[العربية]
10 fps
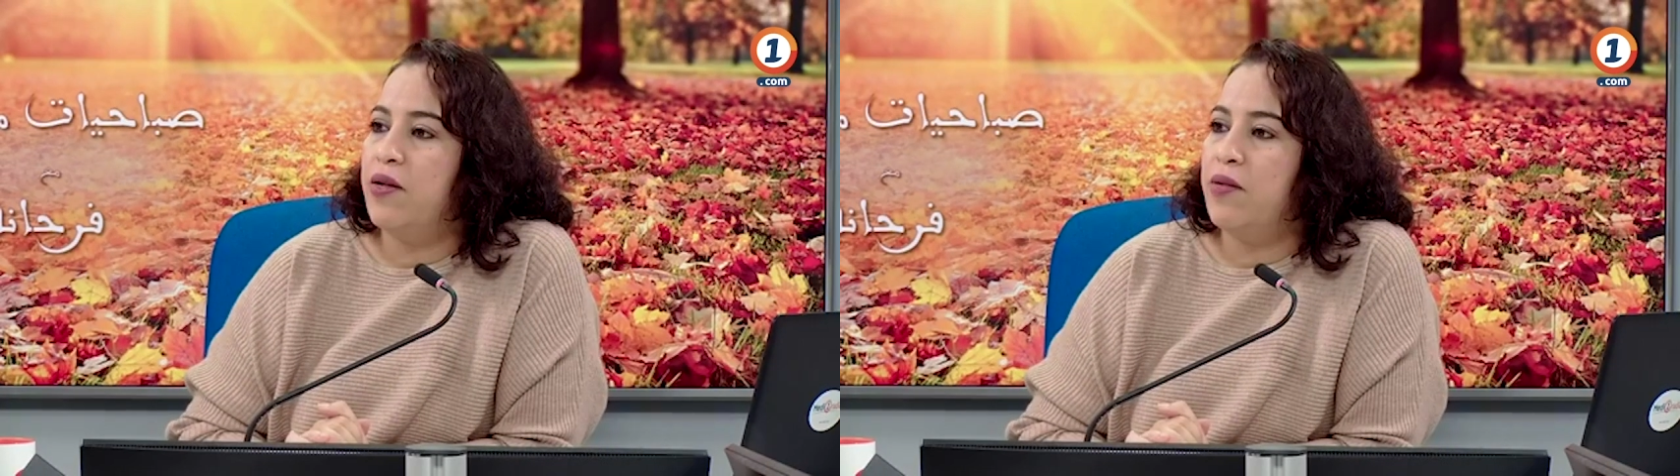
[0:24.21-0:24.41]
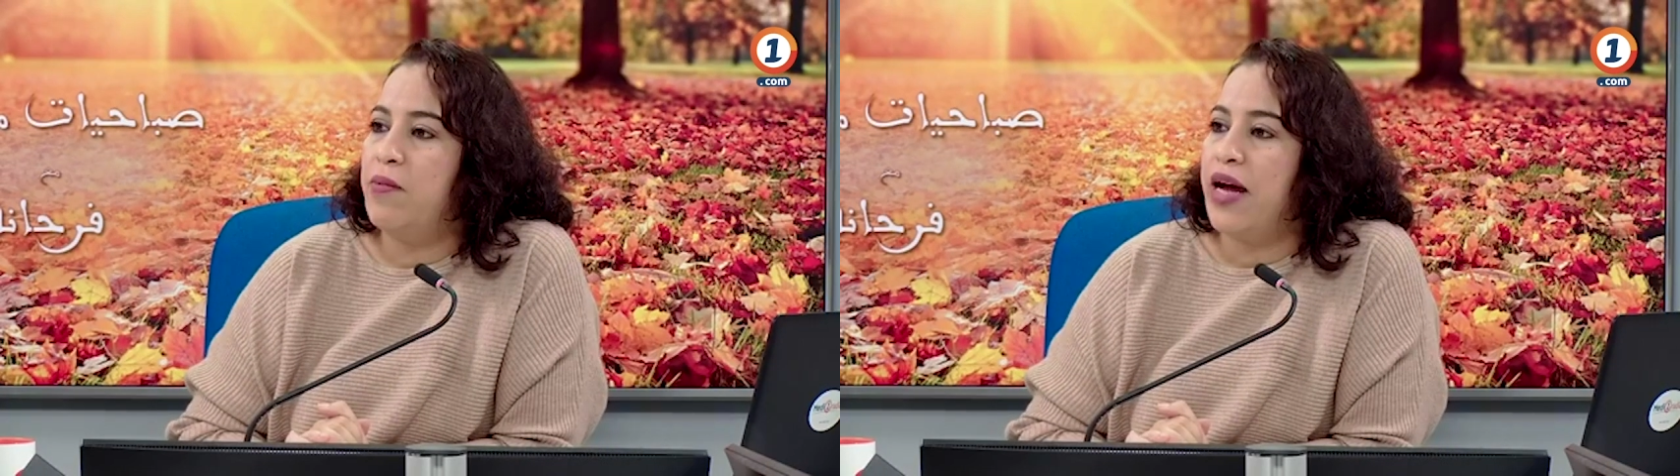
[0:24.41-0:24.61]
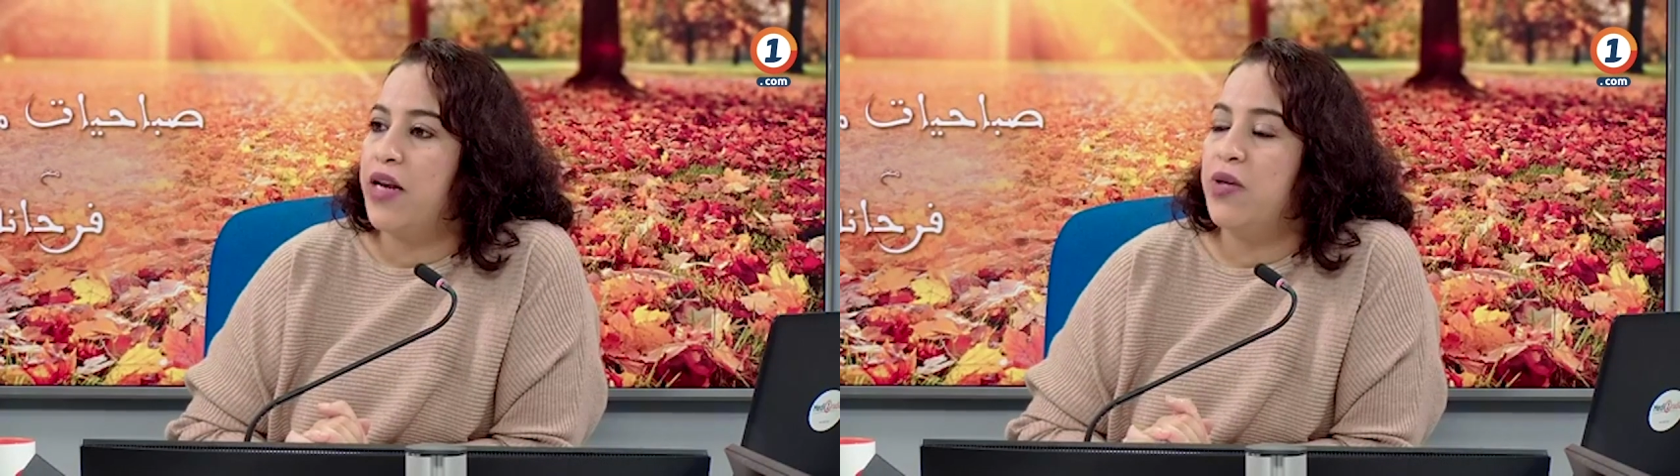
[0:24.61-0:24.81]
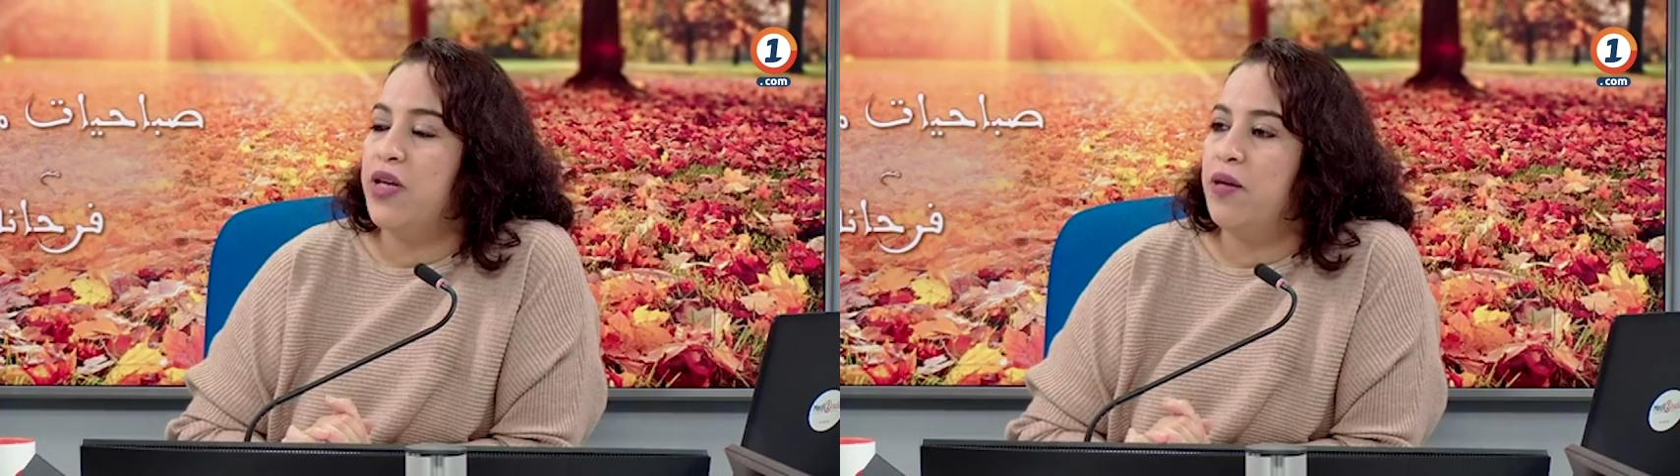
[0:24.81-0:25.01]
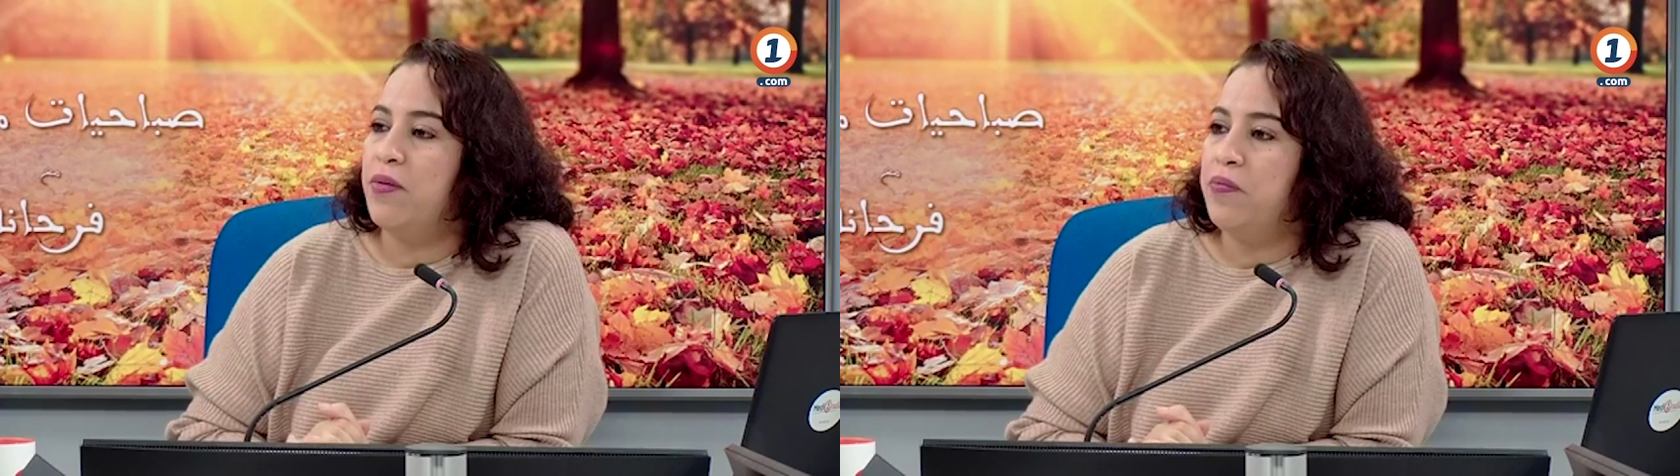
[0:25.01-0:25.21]

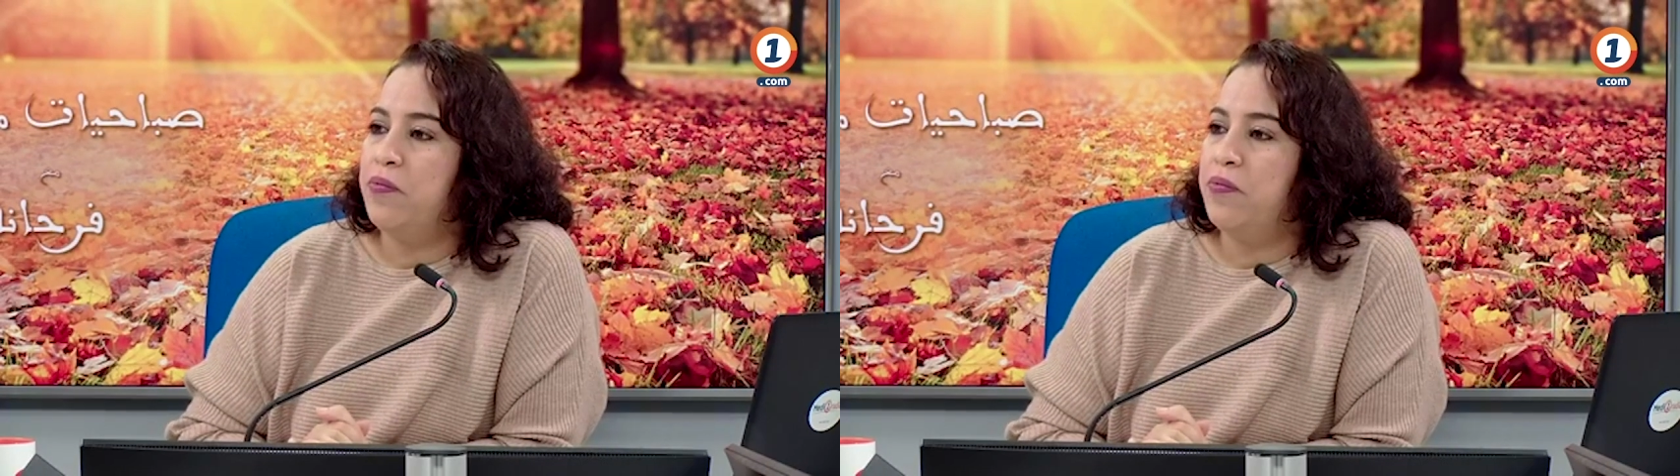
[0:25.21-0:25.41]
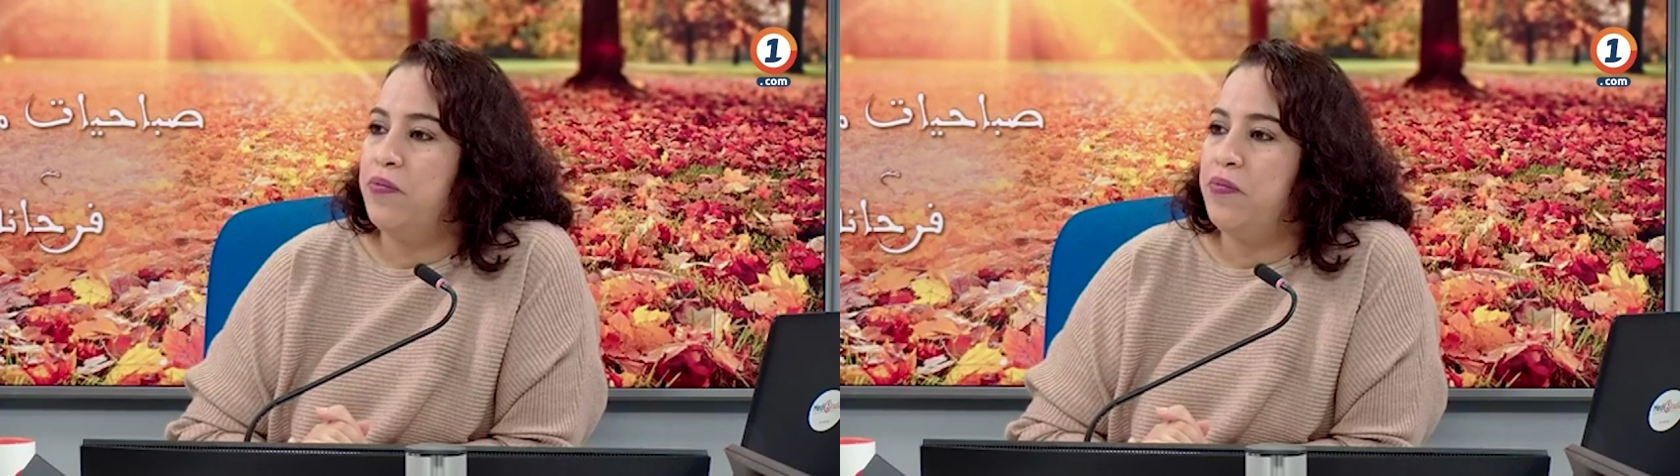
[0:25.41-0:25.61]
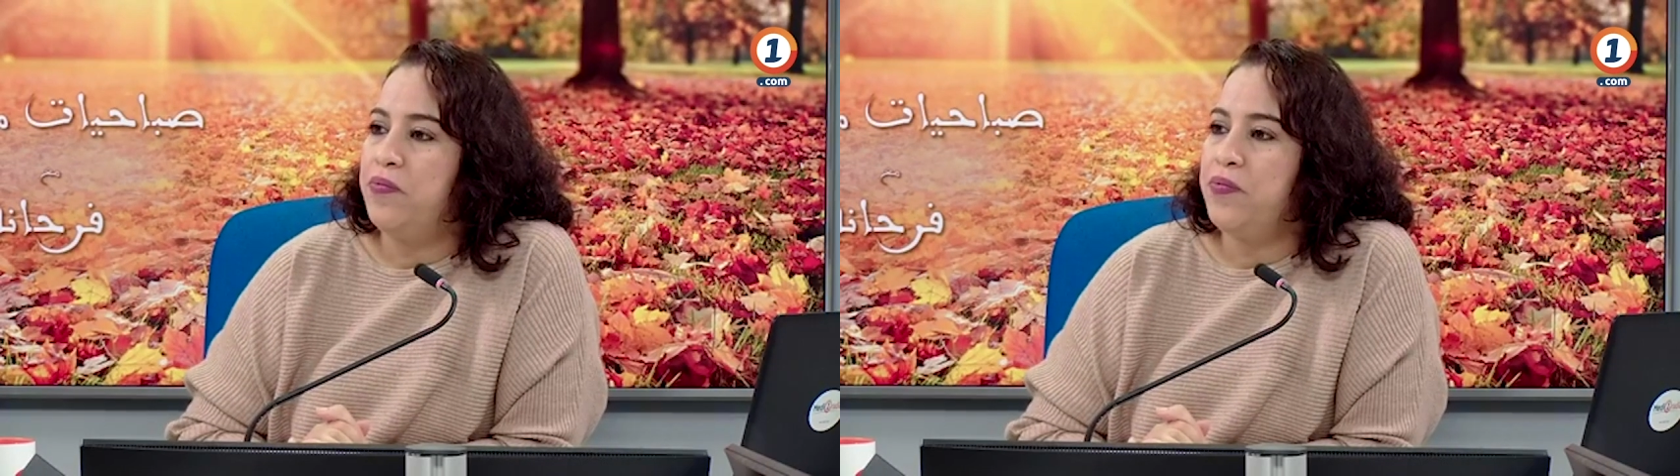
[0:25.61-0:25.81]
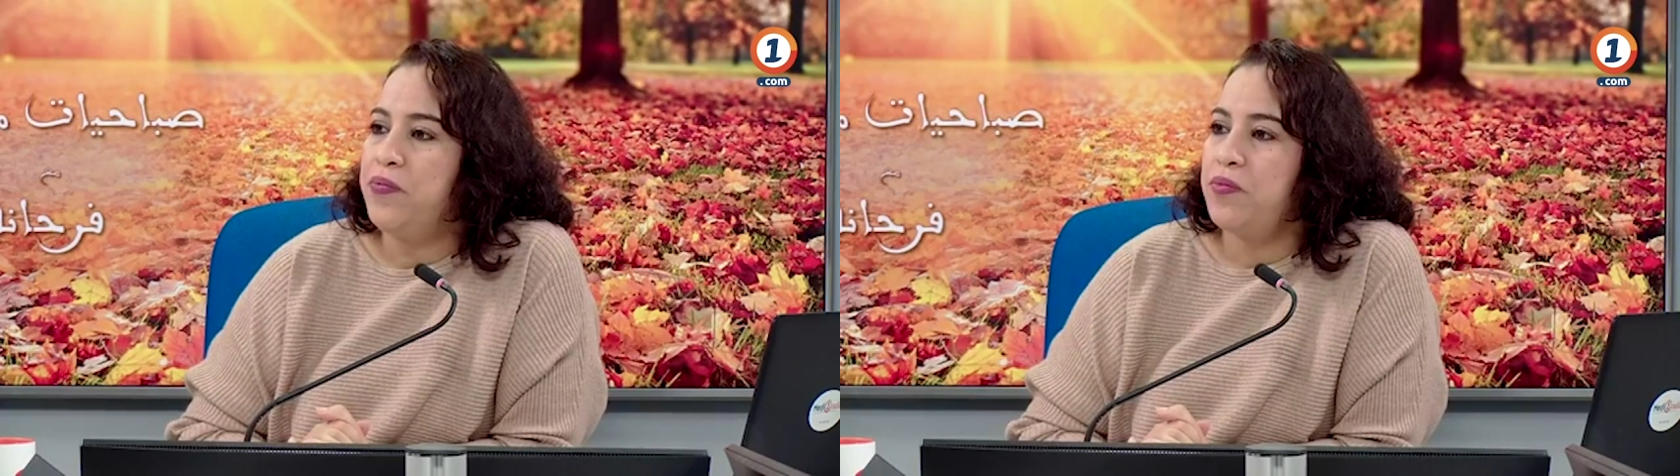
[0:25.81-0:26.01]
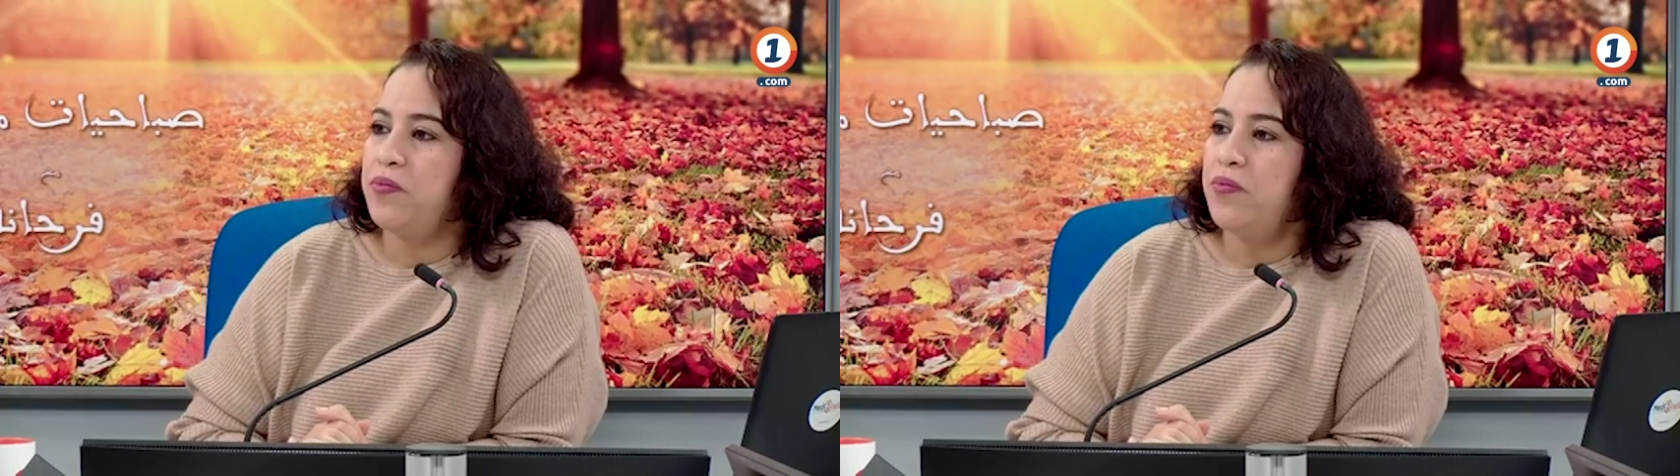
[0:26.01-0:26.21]
المغاربيه آه. آه كيمشيو
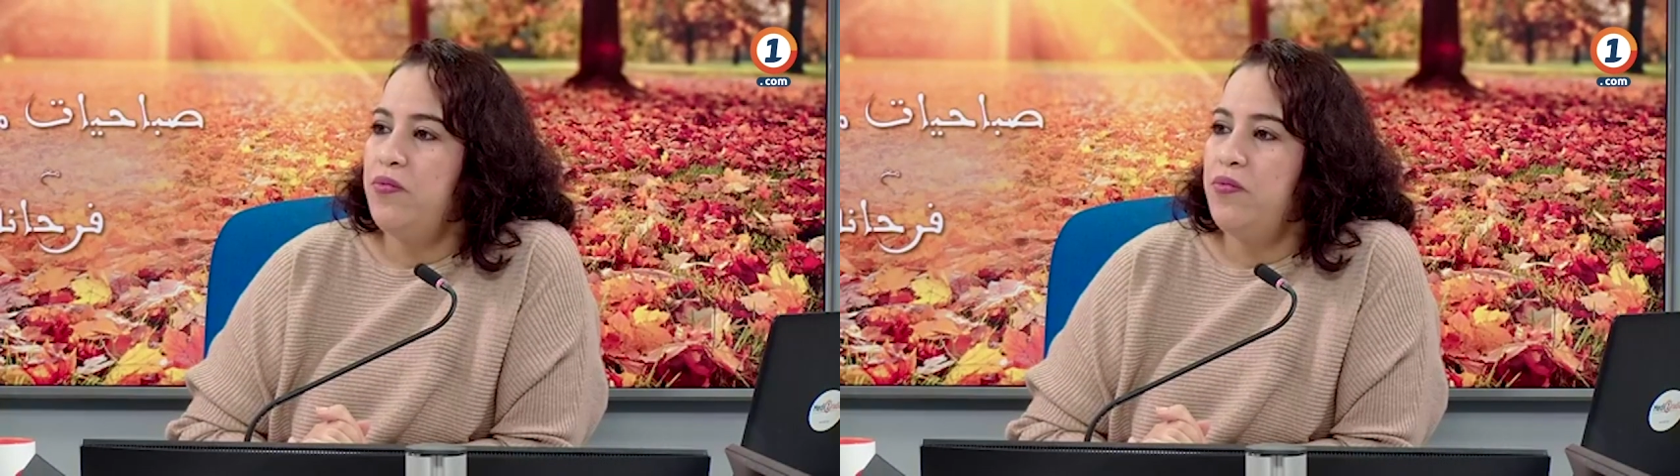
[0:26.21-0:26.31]
تيشاركوا